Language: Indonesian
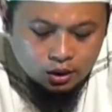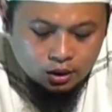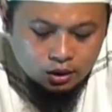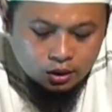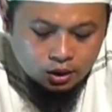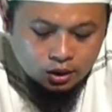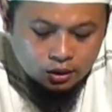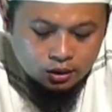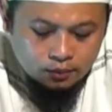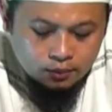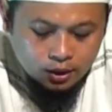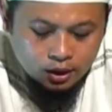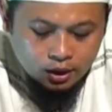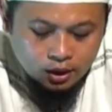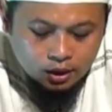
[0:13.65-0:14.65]
ya di
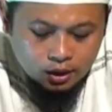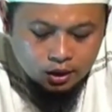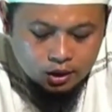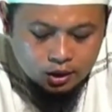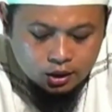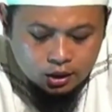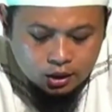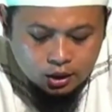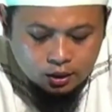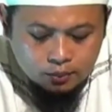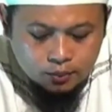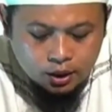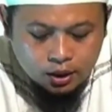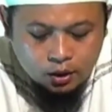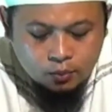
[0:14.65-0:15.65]
mana ya
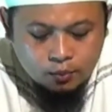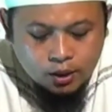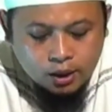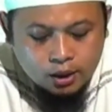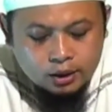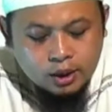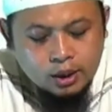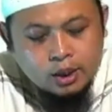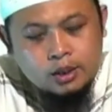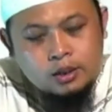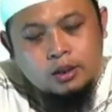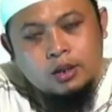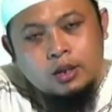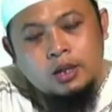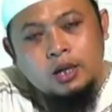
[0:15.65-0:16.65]
beliau mengatakan